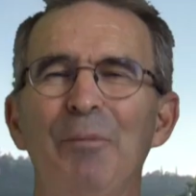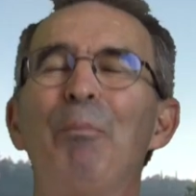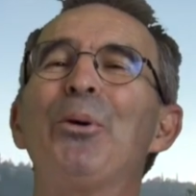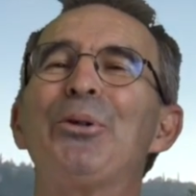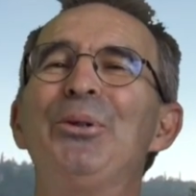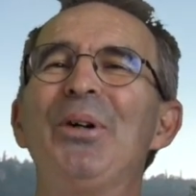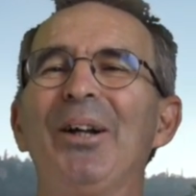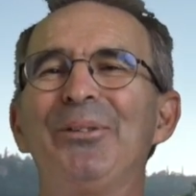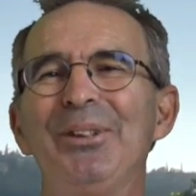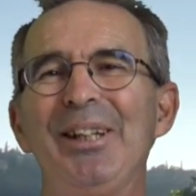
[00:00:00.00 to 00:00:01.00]
Bonjour à
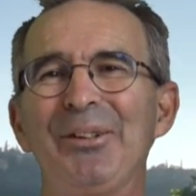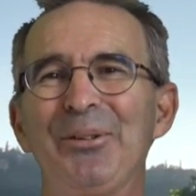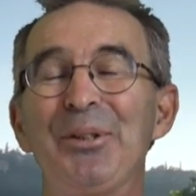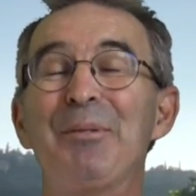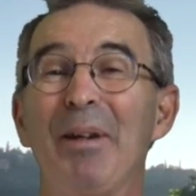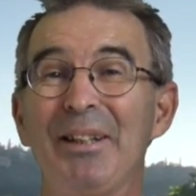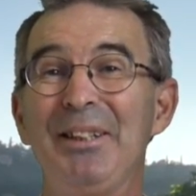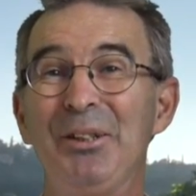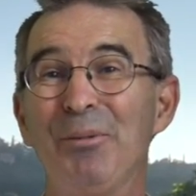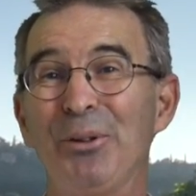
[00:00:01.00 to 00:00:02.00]
toutes et à tous,
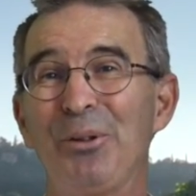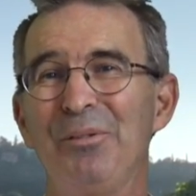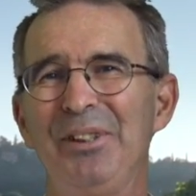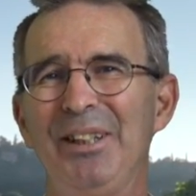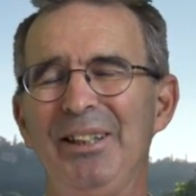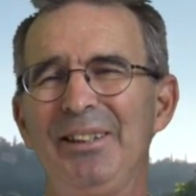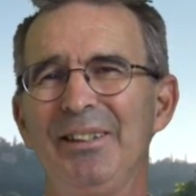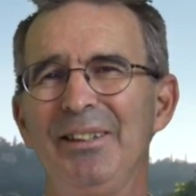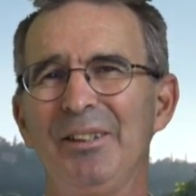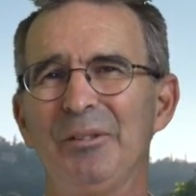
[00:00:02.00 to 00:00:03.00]
merci de votre
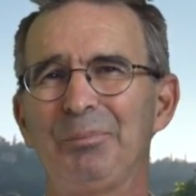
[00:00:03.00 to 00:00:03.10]
fidélité.